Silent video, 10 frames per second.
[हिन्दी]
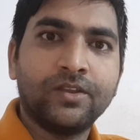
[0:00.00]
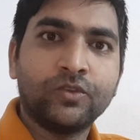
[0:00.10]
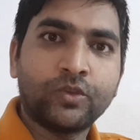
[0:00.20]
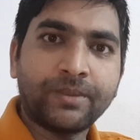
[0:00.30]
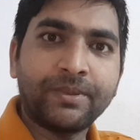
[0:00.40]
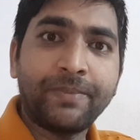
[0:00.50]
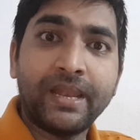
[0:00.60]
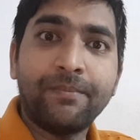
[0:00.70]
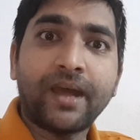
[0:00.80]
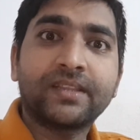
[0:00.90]
तो सबसे
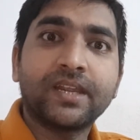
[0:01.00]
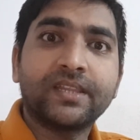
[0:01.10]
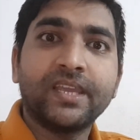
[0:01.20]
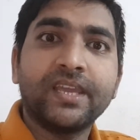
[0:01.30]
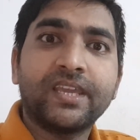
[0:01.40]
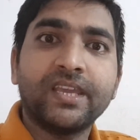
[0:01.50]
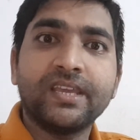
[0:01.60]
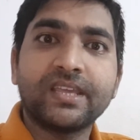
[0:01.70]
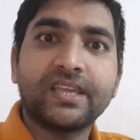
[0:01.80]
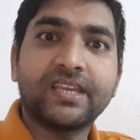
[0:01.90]
पहले बात करते हैं कि
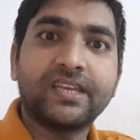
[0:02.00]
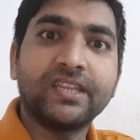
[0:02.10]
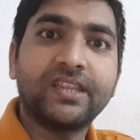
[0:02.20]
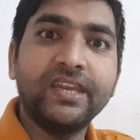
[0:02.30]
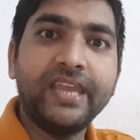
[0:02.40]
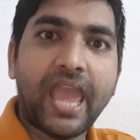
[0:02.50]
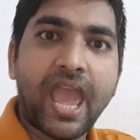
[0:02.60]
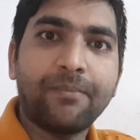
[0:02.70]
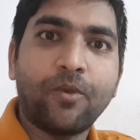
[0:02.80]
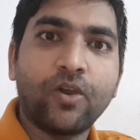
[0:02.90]
कितनी
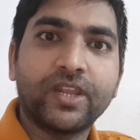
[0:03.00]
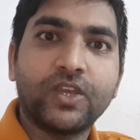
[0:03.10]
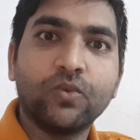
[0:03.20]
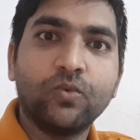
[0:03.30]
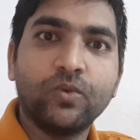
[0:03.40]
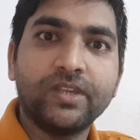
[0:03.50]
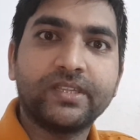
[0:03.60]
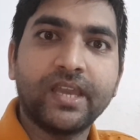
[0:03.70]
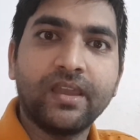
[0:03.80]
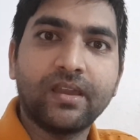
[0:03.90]
ऐप और क्यों
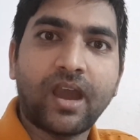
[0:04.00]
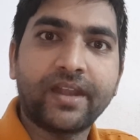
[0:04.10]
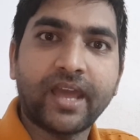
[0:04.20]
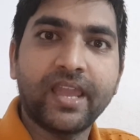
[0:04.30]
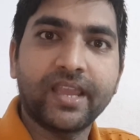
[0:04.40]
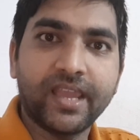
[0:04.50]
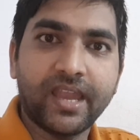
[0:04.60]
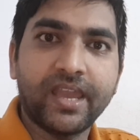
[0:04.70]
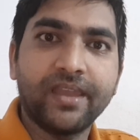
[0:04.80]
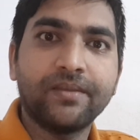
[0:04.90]
इसे हटाया गया
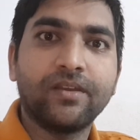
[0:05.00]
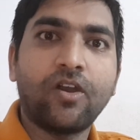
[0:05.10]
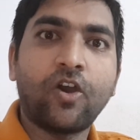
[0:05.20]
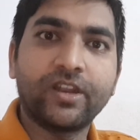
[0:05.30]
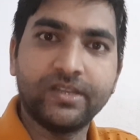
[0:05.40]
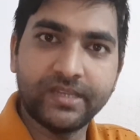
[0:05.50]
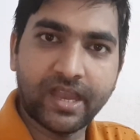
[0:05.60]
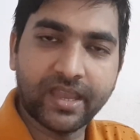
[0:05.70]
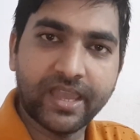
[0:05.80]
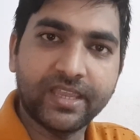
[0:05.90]
है और या
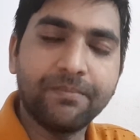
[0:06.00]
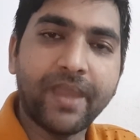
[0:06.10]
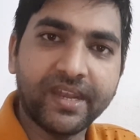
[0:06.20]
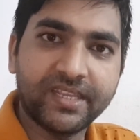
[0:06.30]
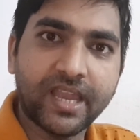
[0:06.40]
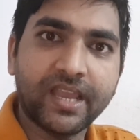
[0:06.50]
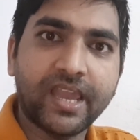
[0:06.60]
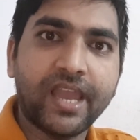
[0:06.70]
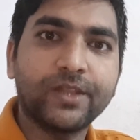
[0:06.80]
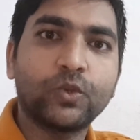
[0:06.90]
कहें कि बैन किया गया
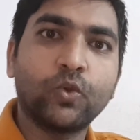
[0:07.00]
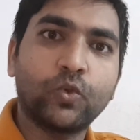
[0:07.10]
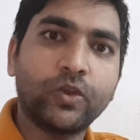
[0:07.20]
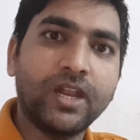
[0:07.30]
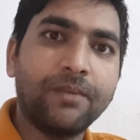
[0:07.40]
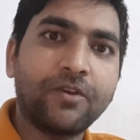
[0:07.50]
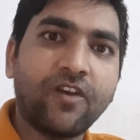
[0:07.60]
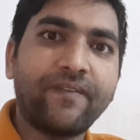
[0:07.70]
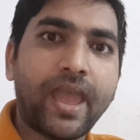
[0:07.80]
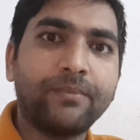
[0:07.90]
है तो टोटल नंबर
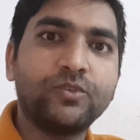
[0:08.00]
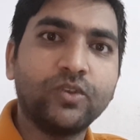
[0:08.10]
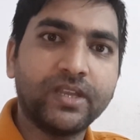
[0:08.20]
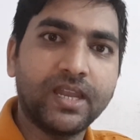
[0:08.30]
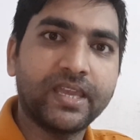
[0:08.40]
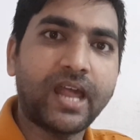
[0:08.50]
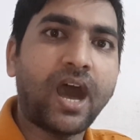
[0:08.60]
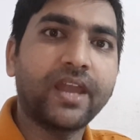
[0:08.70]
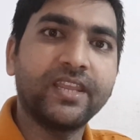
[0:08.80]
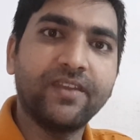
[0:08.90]
ऑफ़ ऐप्स जो निकल के
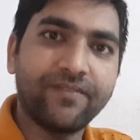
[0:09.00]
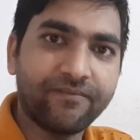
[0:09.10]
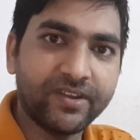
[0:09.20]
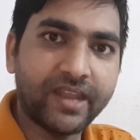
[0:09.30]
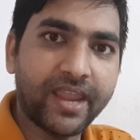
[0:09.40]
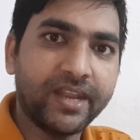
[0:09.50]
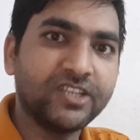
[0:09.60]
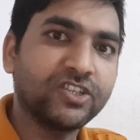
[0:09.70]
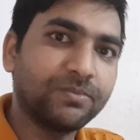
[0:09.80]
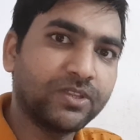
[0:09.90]
आ रही हैं फिफ्टी नाइन है
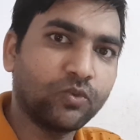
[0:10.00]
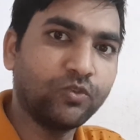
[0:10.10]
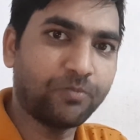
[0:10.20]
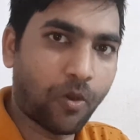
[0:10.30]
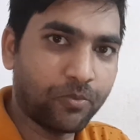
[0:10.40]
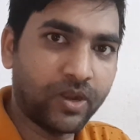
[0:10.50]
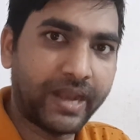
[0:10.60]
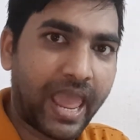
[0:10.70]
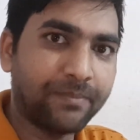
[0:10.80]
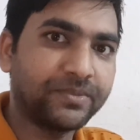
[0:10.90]
जिसमें से कुछ पॉपुलर
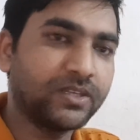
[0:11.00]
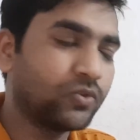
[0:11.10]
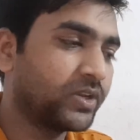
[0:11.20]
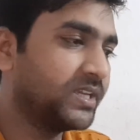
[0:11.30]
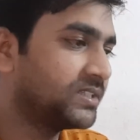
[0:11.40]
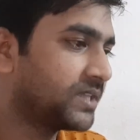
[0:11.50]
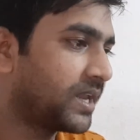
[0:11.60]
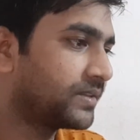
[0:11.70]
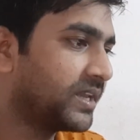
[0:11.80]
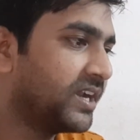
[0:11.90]
ऐप्स हैं जो कि इस
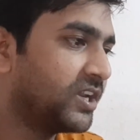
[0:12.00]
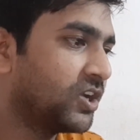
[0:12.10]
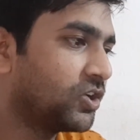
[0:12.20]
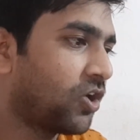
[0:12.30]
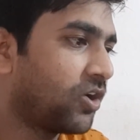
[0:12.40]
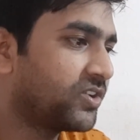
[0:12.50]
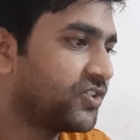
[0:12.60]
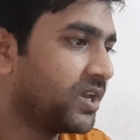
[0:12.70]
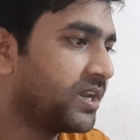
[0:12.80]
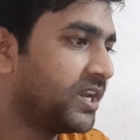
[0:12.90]
तरह से हैं टिकटॉक
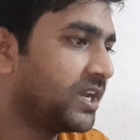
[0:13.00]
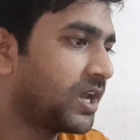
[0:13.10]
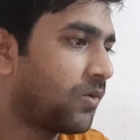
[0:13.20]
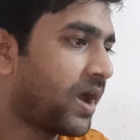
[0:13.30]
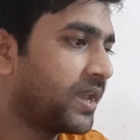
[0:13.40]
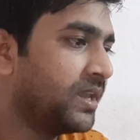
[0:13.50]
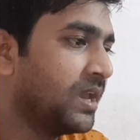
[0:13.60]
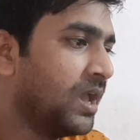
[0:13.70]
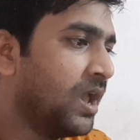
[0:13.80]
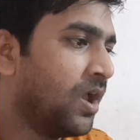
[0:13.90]
शेयर इट कवाई
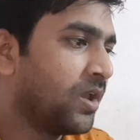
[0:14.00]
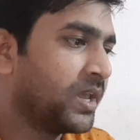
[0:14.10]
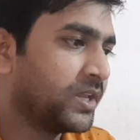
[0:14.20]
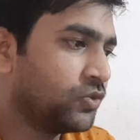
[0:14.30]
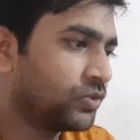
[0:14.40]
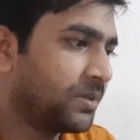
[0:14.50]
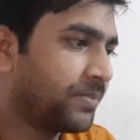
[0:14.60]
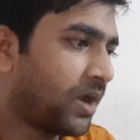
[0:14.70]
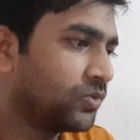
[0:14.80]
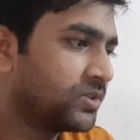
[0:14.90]
यूसी
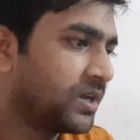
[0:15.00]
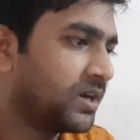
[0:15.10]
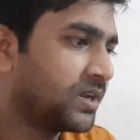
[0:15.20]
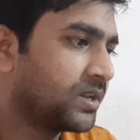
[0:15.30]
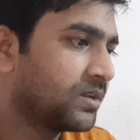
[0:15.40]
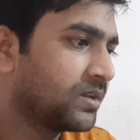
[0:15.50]
ब्राउज़र